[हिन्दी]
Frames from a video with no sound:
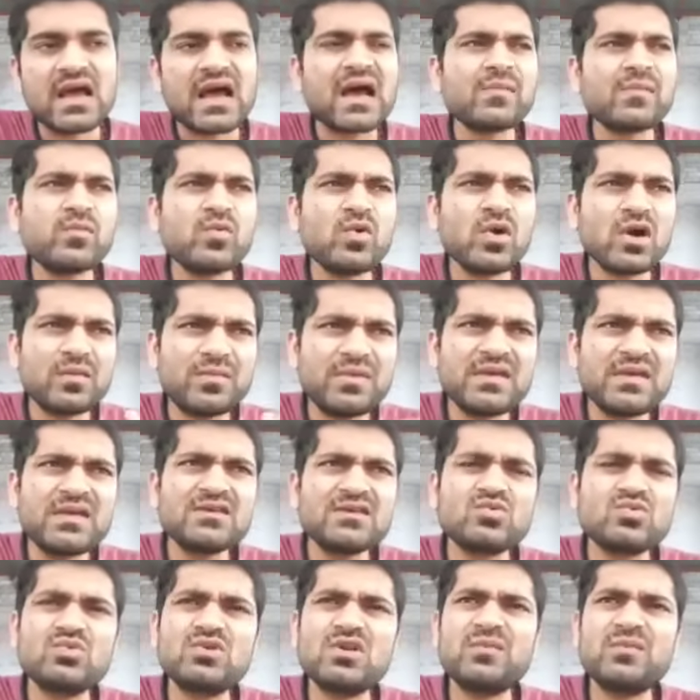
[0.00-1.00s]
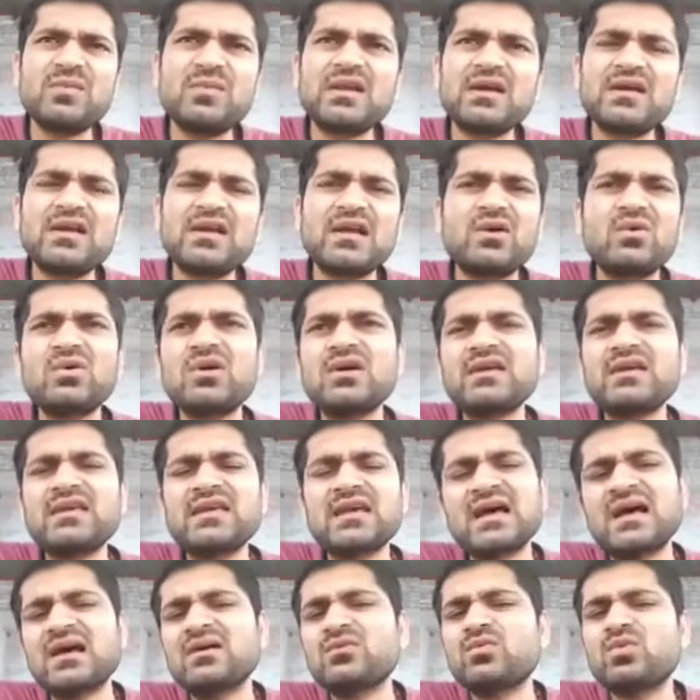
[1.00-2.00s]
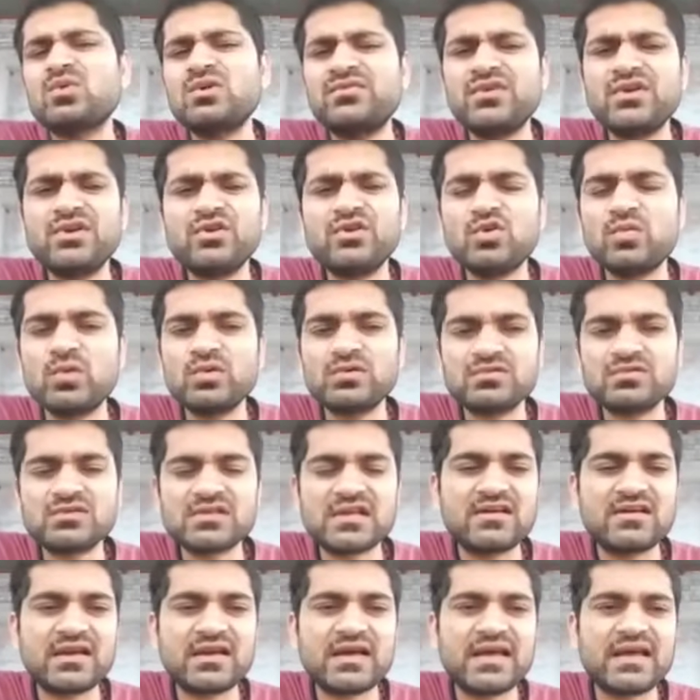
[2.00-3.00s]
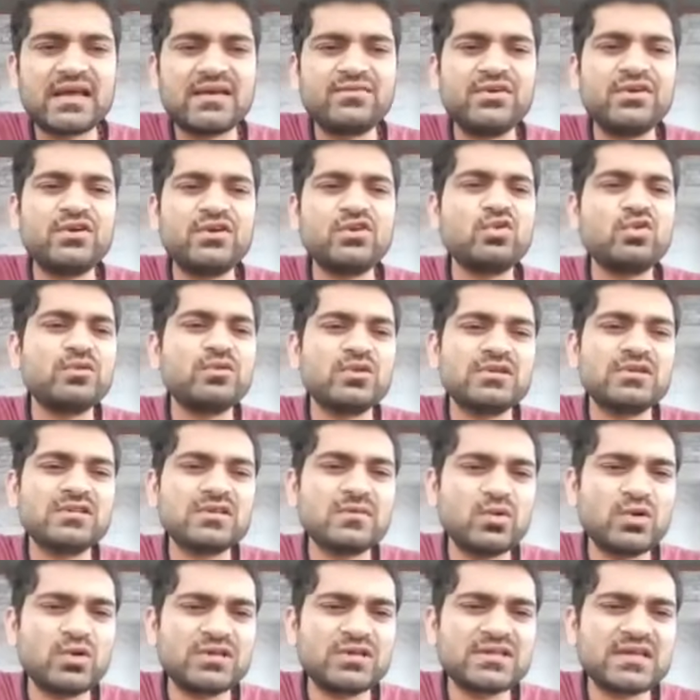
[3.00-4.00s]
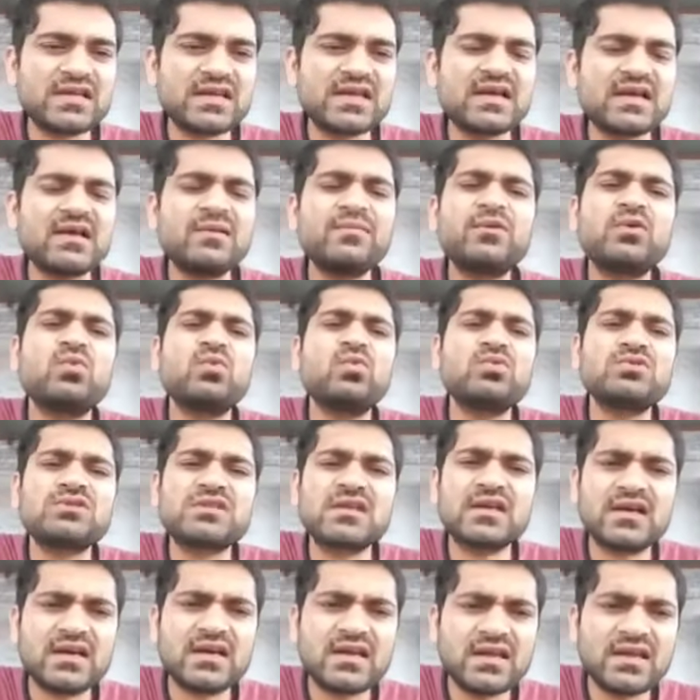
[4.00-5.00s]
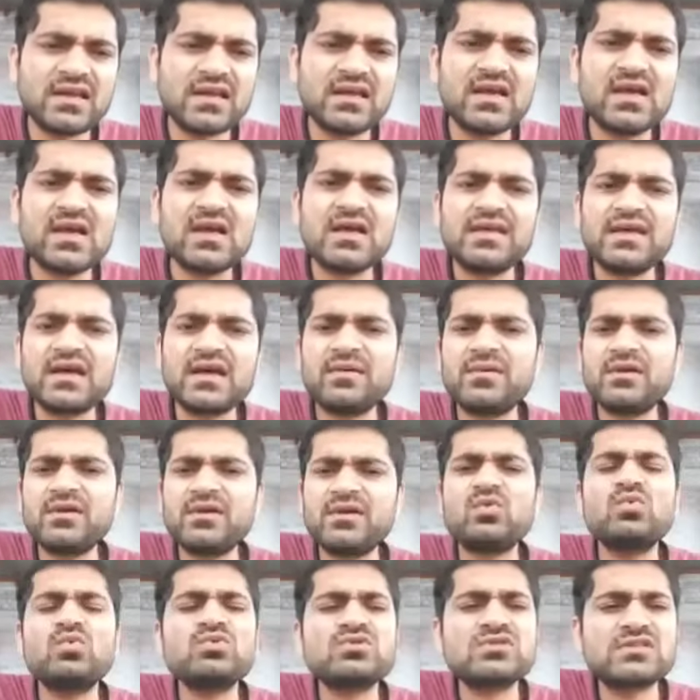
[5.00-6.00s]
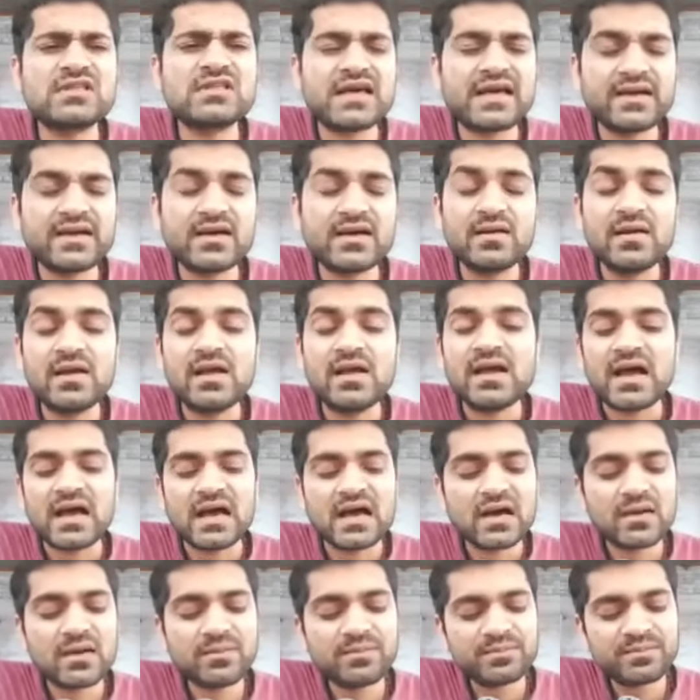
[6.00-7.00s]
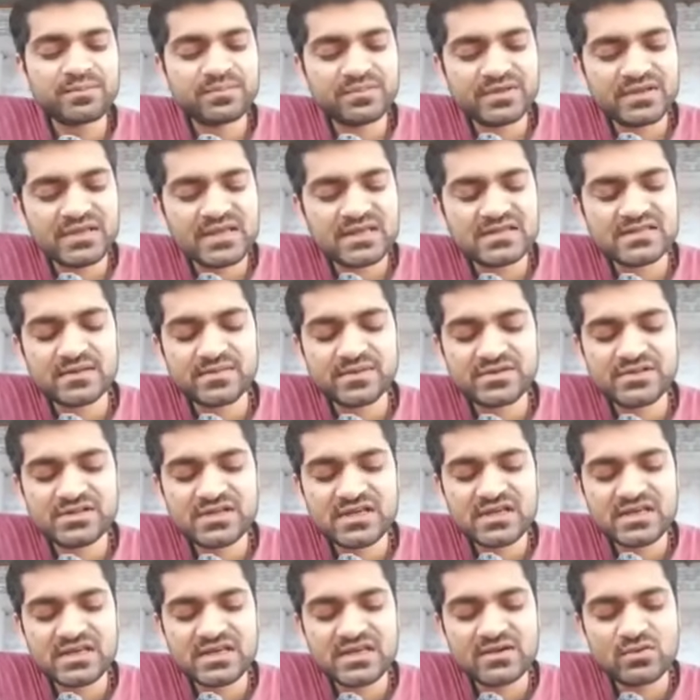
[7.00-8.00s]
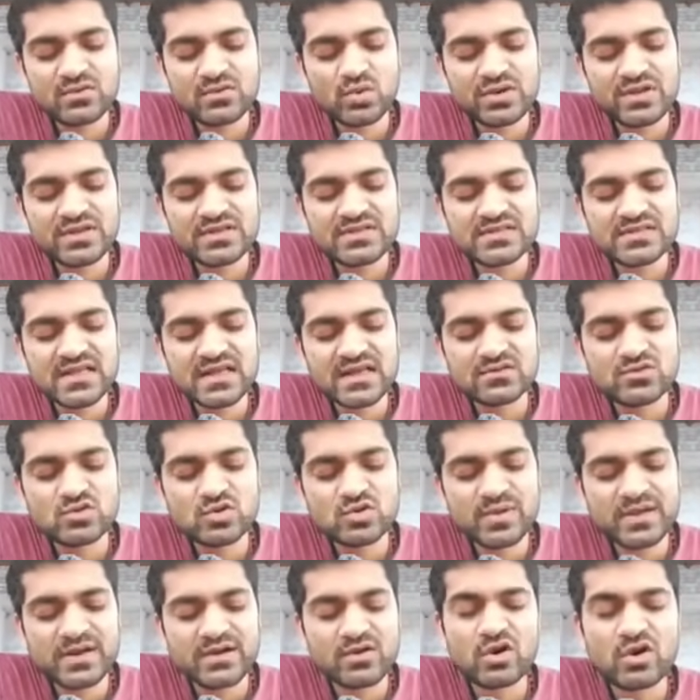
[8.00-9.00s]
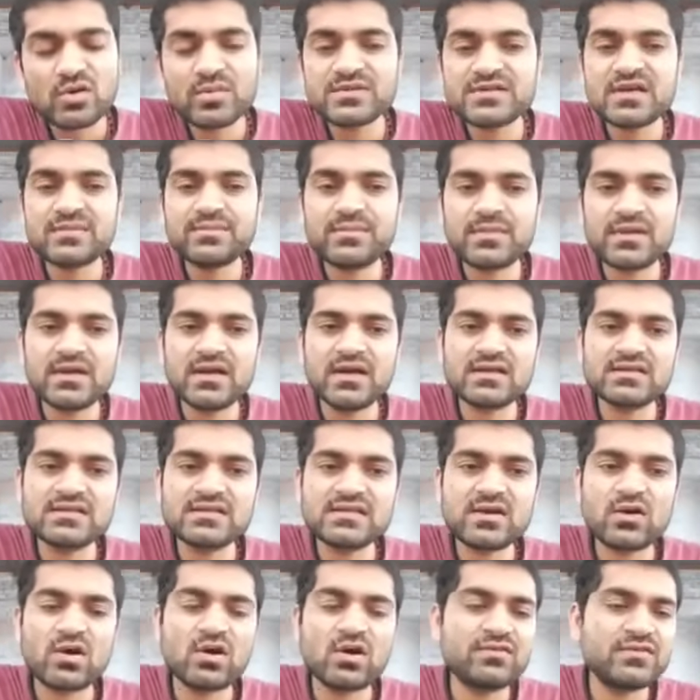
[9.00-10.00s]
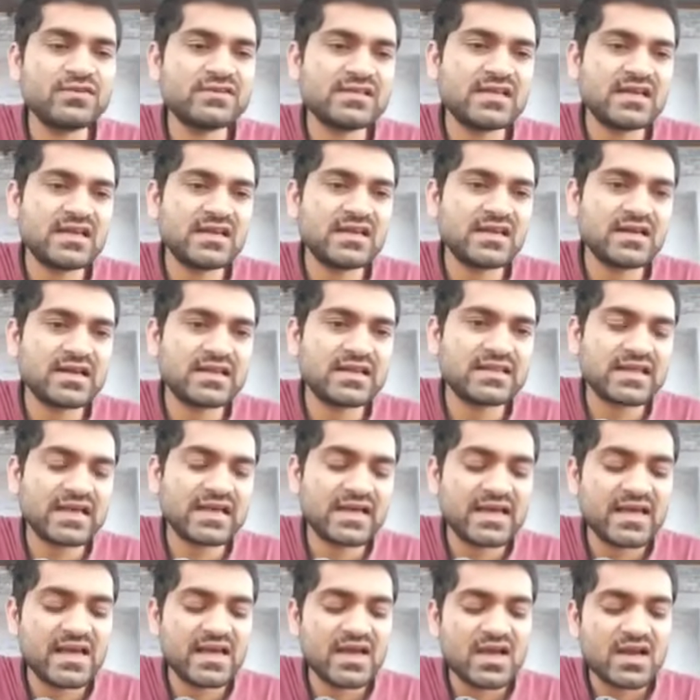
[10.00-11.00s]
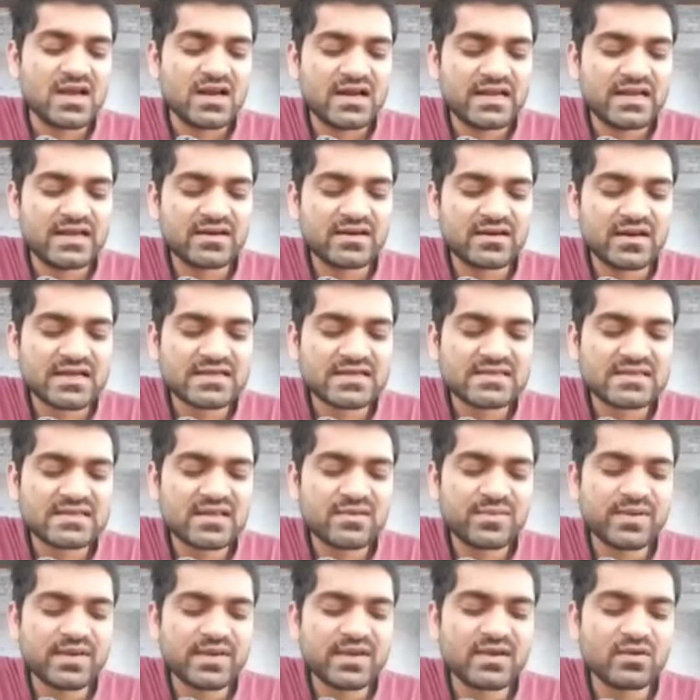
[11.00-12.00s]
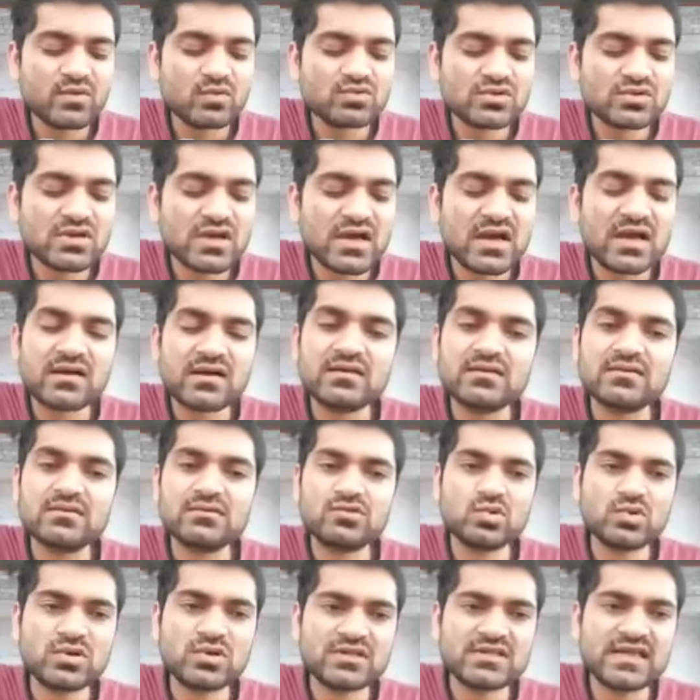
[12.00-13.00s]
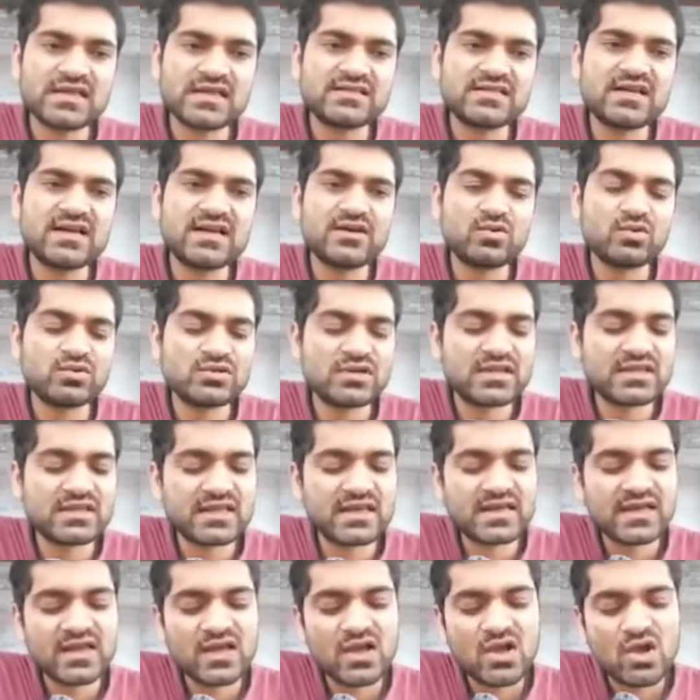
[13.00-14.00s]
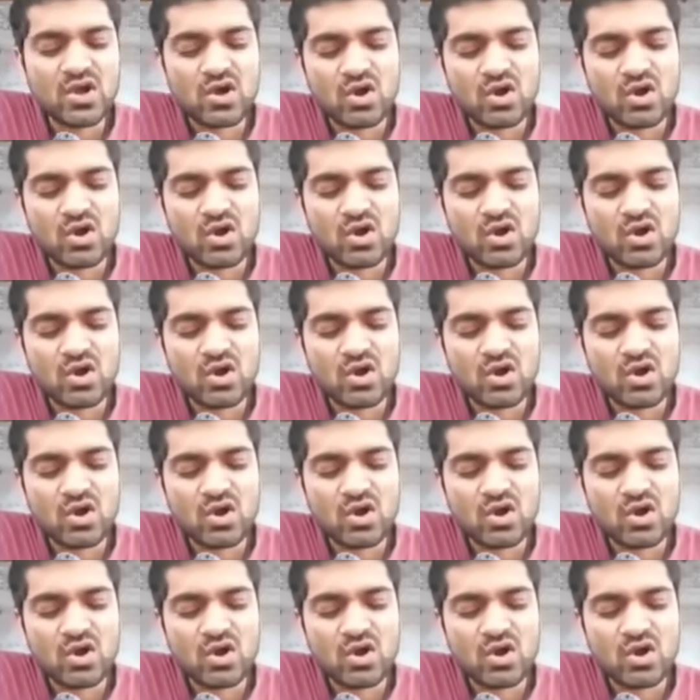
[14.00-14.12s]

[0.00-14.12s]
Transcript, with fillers: आपको अभी ये सुनने में लग रहा होगा कि हाँ कोई वीडियो चल रहा है वीडियो में तो ऐसा बोला जा रहा है हम क्यों गुस्सा करेंगे या हमें क्यों गुस्सा आएगा आप ये समझिए कि कोई इंसान सुबह नौ बजे अपने घर से ऑफिस के लिए निकलता है लेकिन रास्ते में उसका छोटा सा एक्सीडेंट हो जाता है